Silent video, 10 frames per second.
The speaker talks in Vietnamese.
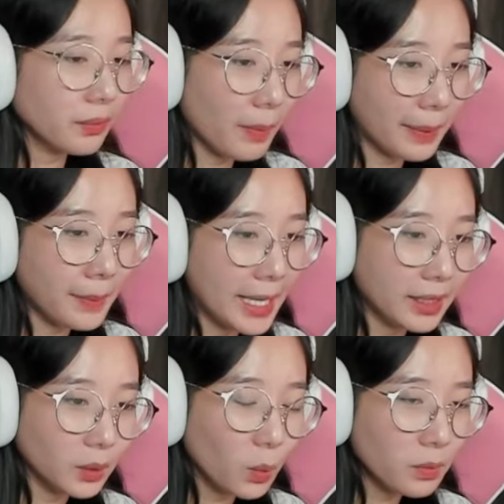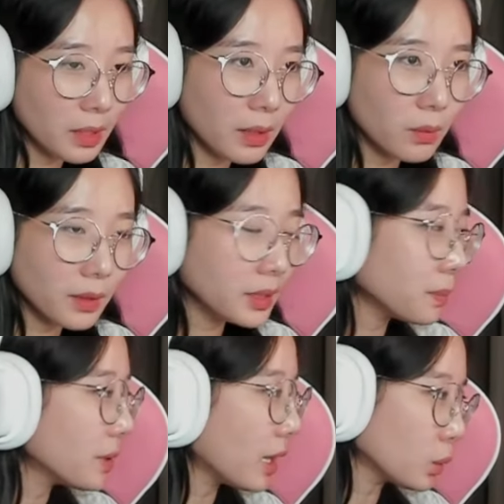bạn bè cho chúng nha, cũng có
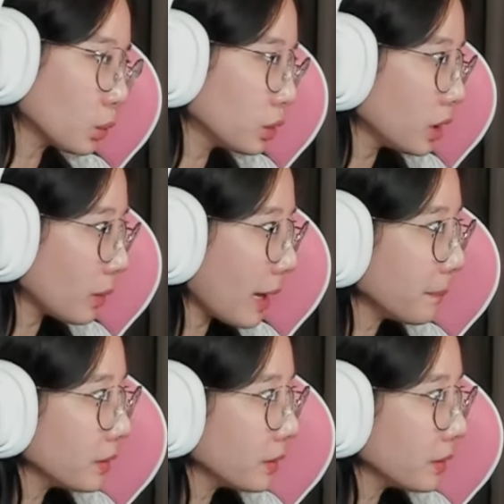giúp đỡ tôi nhiều lắm.